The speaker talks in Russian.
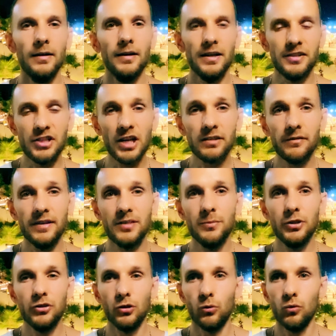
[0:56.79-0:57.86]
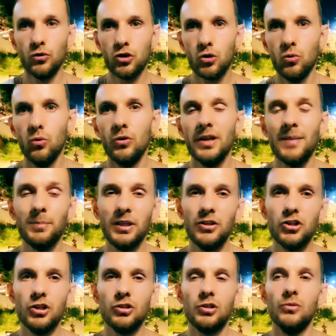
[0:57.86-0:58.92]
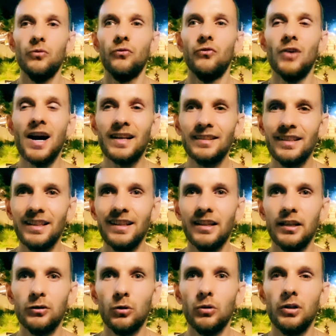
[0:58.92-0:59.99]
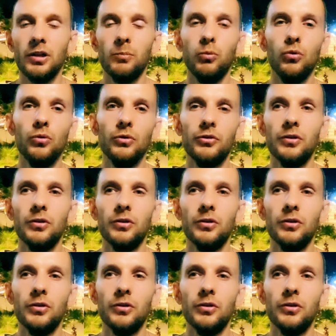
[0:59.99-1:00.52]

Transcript: А сейчас возьмите ручку, я перечислю факторы, которые будут